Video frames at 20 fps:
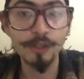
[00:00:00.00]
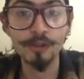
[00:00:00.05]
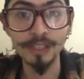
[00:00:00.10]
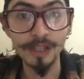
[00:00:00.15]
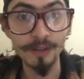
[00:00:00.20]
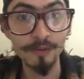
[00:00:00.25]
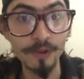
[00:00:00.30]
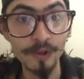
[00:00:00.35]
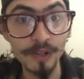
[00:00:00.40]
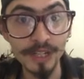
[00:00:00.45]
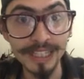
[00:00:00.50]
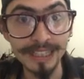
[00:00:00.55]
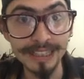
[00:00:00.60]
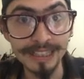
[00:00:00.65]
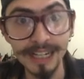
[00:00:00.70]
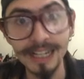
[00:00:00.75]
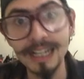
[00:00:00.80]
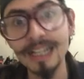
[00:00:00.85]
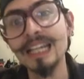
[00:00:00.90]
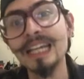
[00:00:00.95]
doña
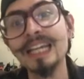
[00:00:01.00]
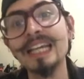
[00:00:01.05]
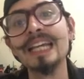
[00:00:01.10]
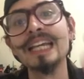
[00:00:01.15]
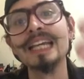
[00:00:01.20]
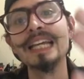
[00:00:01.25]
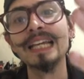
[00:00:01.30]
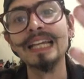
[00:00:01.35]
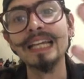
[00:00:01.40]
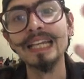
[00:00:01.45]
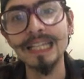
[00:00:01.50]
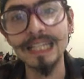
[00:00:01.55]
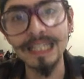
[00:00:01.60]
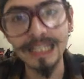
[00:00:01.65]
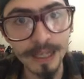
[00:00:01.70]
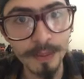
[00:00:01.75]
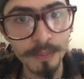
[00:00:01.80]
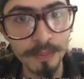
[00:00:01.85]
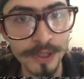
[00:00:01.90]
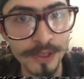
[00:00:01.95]
Florinda y
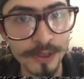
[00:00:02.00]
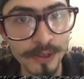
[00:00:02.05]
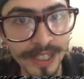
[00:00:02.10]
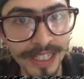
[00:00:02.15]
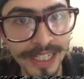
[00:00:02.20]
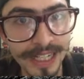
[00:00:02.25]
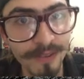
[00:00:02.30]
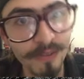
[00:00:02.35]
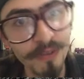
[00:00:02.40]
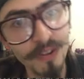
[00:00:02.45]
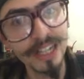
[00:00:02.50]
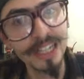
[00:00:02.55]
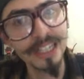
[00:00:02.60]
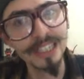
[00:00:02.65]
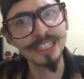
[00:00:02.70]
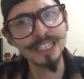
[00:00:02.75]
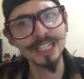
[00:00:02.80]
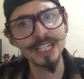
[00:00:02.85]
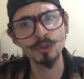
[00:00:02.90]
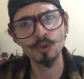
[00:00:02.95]
el profesor
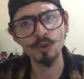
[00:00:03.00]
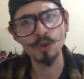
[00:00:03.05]
Girafales. Y eso